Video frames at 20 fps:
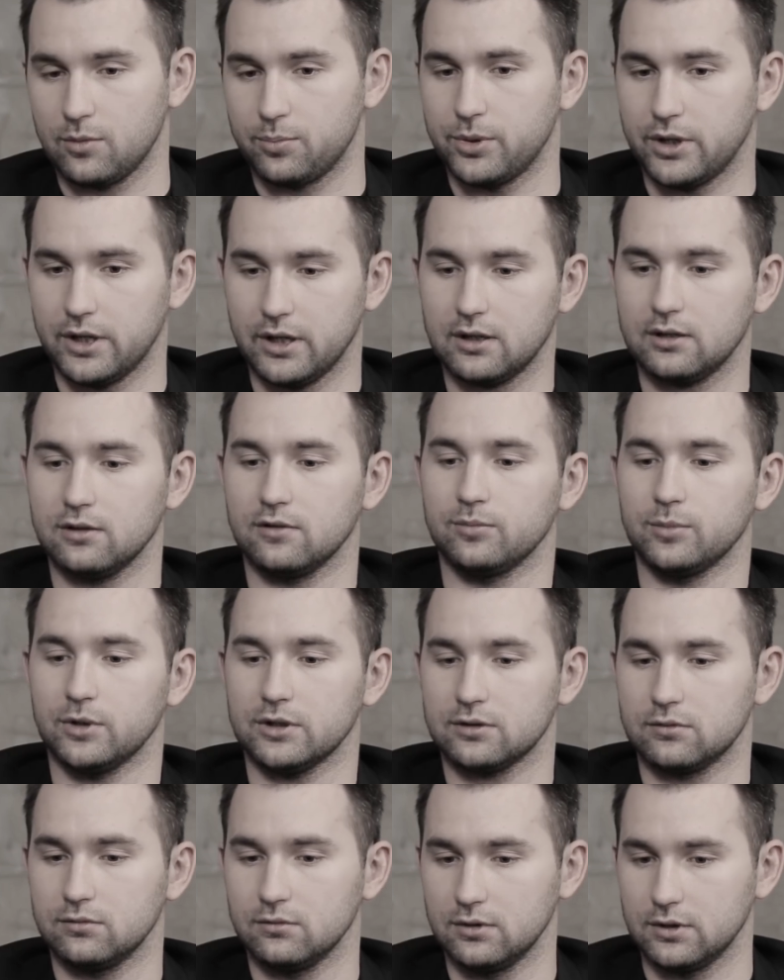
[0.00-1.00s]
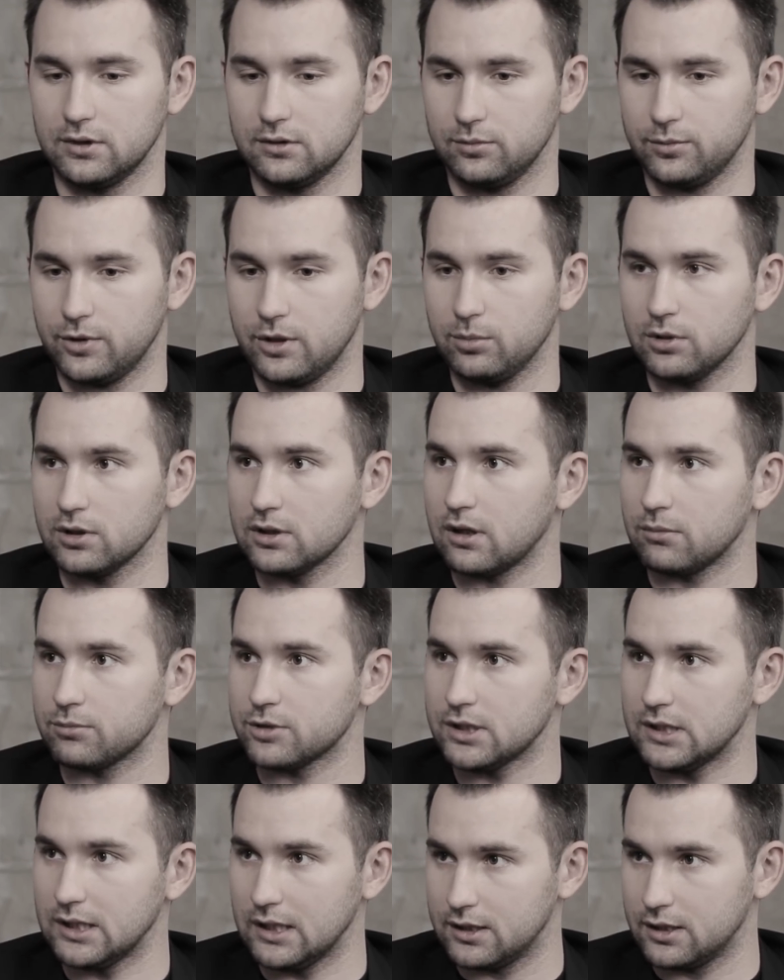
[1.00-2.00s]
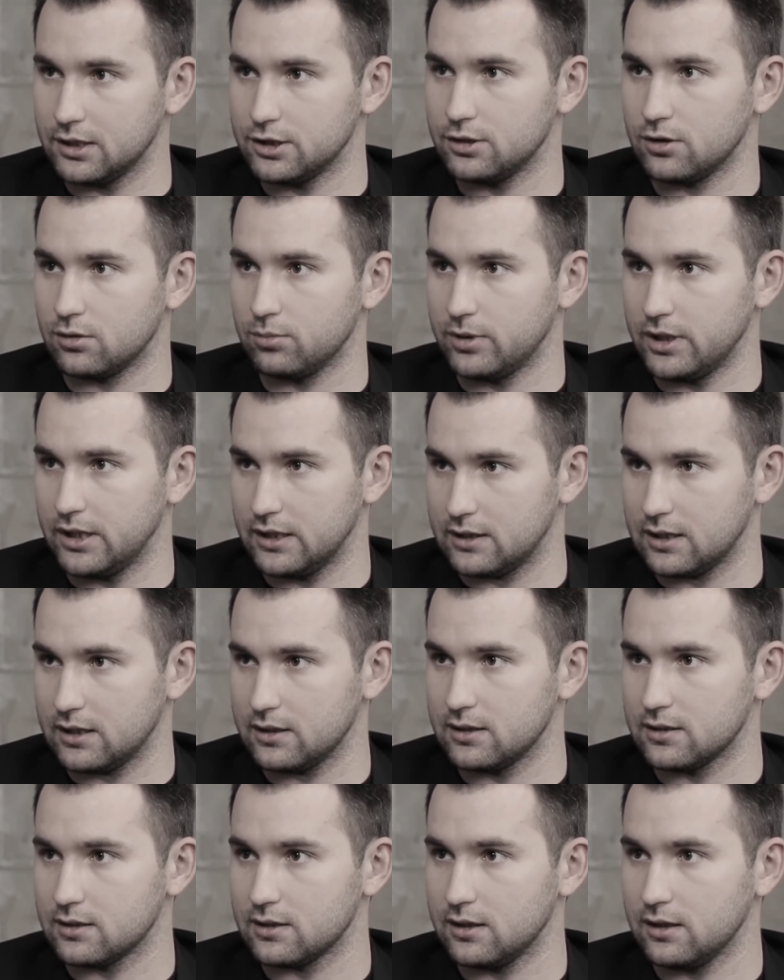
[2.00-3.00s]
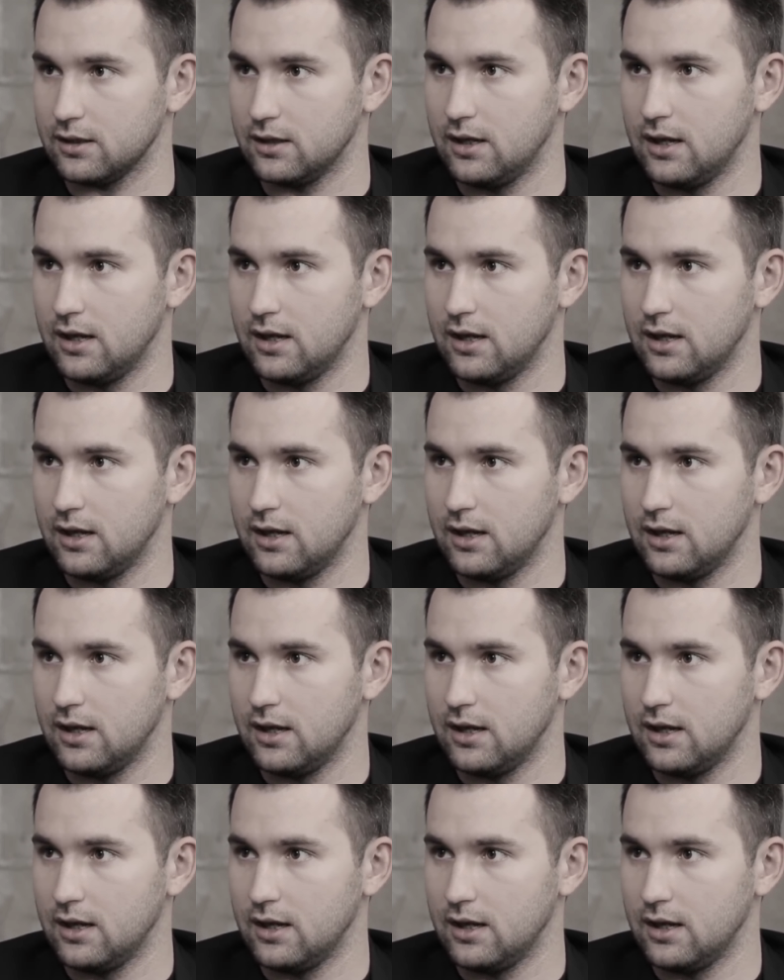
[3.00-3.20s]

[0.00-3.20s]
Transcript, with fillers: Я переехал в Москву, и у меня было там 4000 рублей от родителей.